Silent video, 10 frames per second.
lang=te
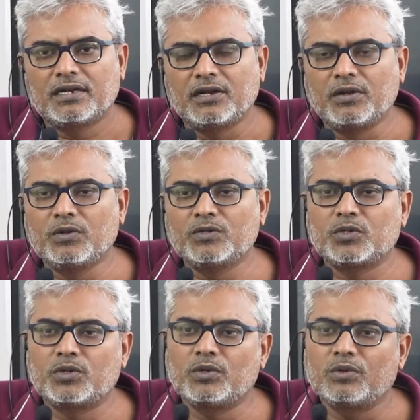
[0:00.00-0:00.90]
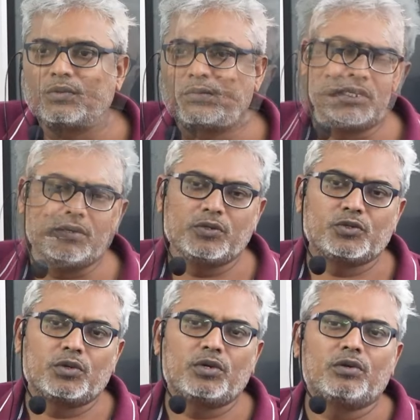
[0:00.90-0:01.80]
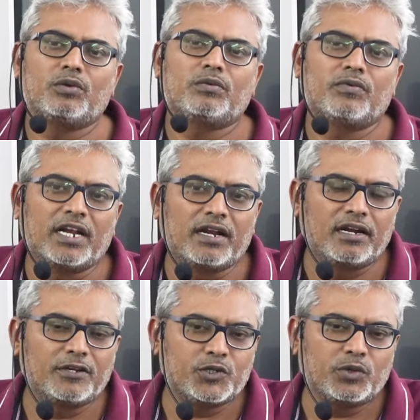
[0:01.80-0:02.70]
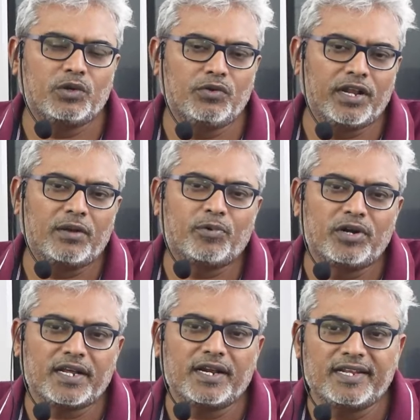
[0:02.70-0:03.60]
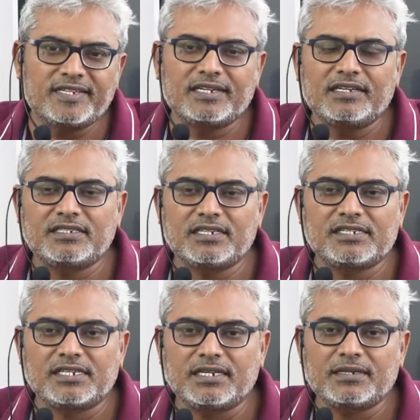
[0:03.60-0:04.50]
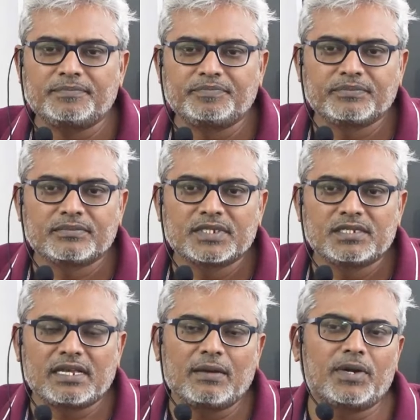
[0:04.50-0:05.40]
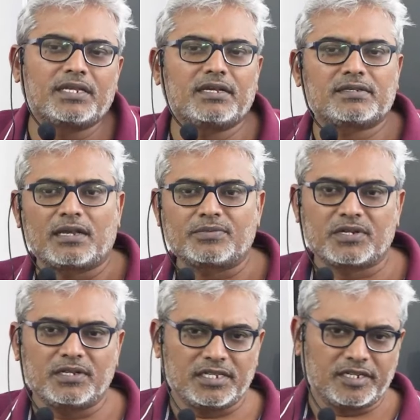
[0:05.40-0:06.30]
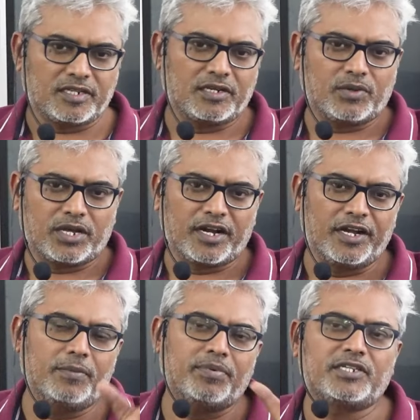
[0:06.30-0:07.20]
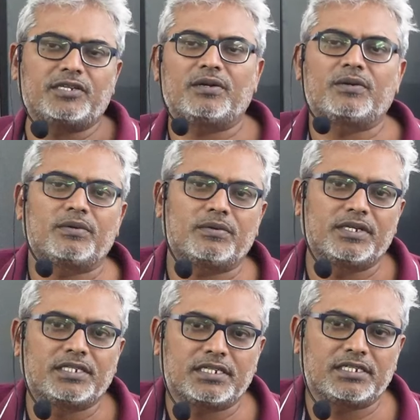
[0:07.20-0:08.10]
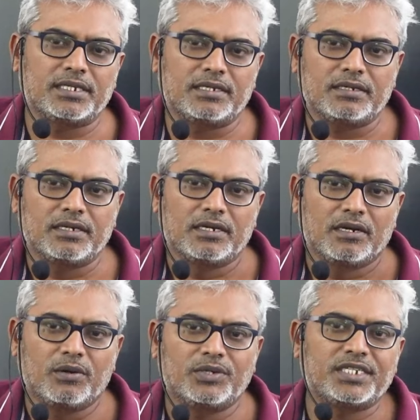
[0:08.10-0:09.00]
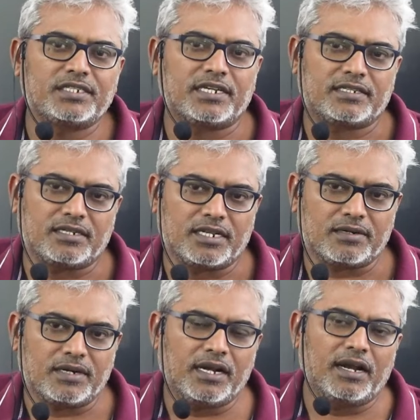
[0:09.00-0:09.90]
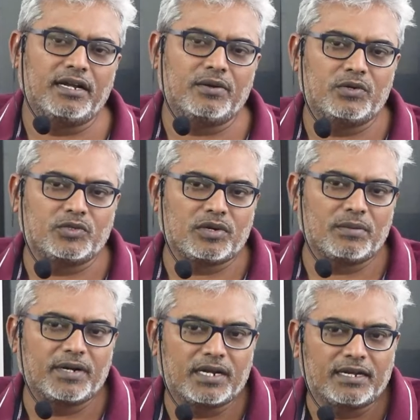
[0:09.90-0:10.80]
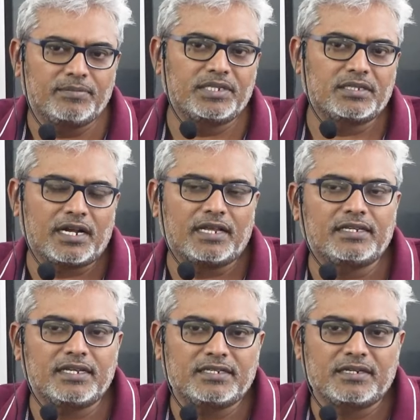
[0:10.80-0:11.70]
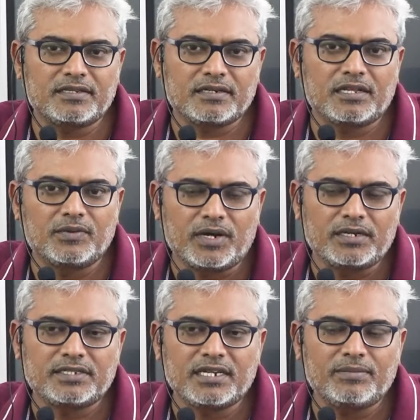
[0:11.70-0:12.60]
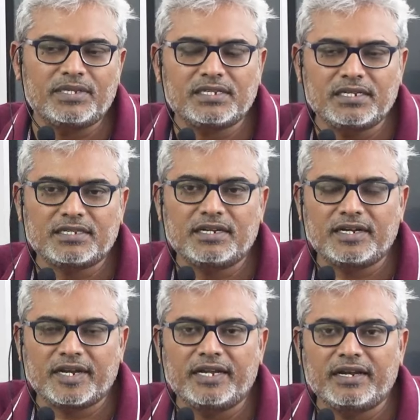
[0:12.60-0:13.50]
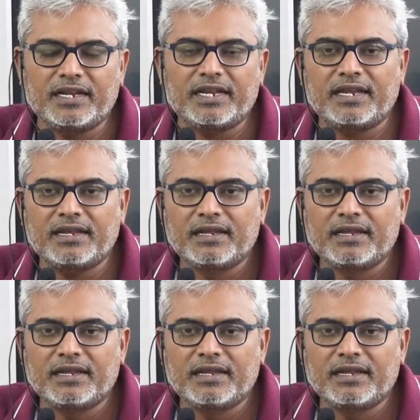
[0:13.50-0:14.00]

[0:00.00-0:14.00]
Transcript: నెల్లూరు చోడులు తెలుగు చోడులు వెలనాటి చోడులు వీళ్ళ పొలిటికల్ హిస్టరీ ఇచ్చేసి సామాజిక సాంస్కృతిక చరిత్రని ఒక రెండు పేజీల్లో ఇచ్చేసి క్లోజ్ చేసేస్తున్నారు ఇట్లాంటి కొన్ని చోట్ల మనకు కనిపించింది రాజకీయ చరిత్ర కాదు వాళ్ళు సిలబస్కి ఇచ్చిన టైటిలే